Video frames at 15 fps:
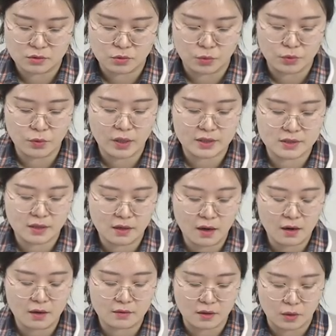동료같이
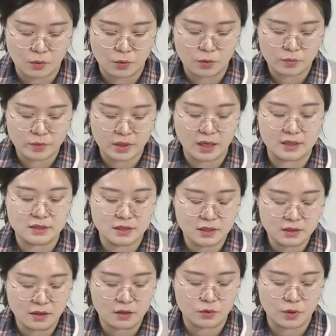생각한다고 비가
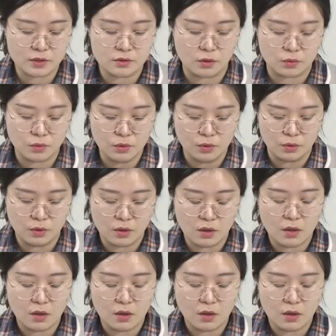시인하기도 했었고,